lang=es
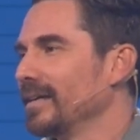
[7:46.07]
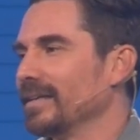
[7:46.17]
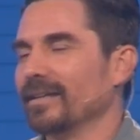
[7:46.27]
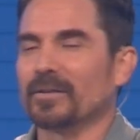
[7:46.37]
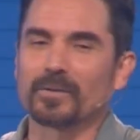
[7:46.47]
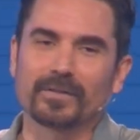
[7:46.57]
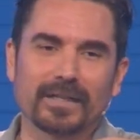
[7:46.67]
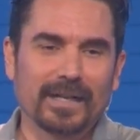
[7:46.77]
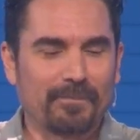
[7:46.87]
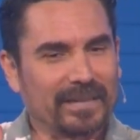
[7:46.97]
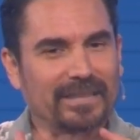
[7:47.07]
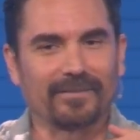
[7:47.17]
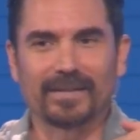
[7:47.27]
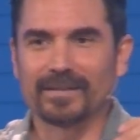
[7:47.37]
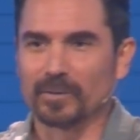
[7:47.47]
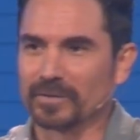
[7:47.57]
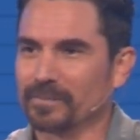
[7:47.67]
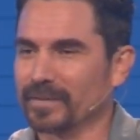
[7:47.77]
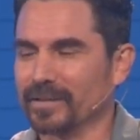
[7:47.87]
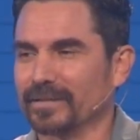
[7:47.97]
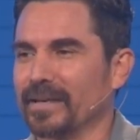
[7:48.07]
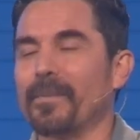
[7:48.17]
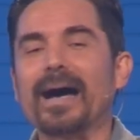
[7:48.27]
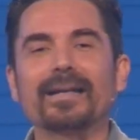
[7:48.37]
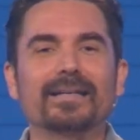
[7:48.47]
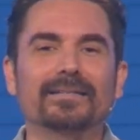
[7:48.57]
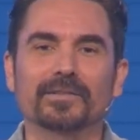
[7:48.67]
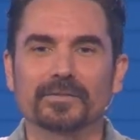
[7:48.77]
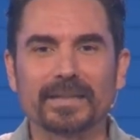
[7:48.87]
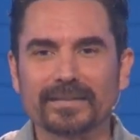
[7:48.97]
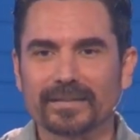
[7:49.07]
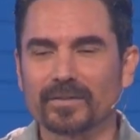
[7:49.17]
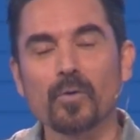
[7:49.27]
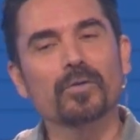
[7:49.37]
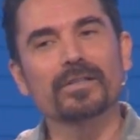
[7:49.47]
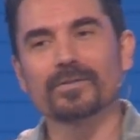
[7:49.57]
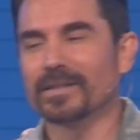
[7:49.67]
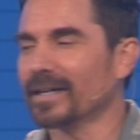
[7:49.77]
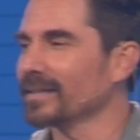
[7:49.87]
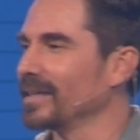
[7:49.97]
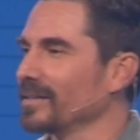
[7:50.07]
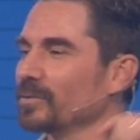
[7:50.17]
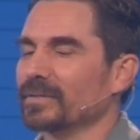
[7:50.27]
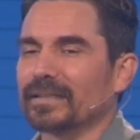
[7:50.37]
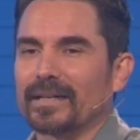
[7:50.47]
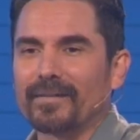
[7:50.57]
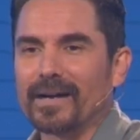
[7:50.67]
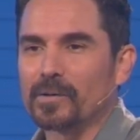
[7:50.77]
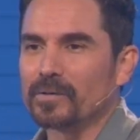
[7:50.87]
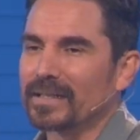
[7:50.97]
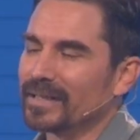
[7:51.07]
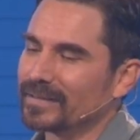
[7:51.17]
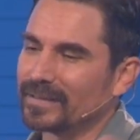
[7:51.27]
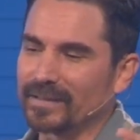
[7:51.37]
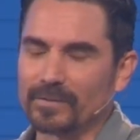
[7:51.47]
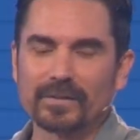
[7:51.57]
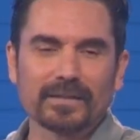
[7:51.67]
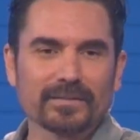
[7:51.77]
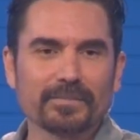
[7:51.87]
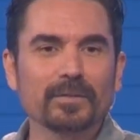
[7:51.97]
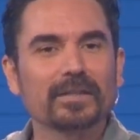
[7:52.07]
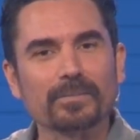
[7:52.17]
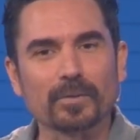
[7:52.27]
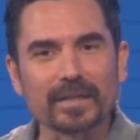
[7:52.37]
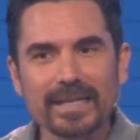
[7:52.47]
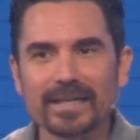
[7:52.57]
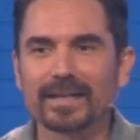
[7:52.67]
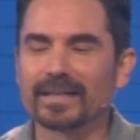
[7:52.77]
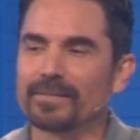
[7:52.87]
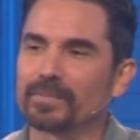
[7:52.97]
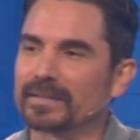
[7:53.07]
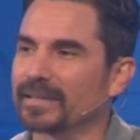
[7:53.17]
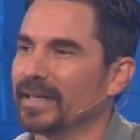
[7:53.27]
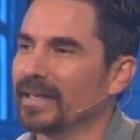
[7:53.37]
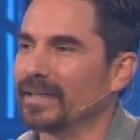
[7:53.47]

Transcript: Y luego pasaban las semanas, los meses, oh, yo ya, ya encontré trabajo, ya ahora es mi último día y pues,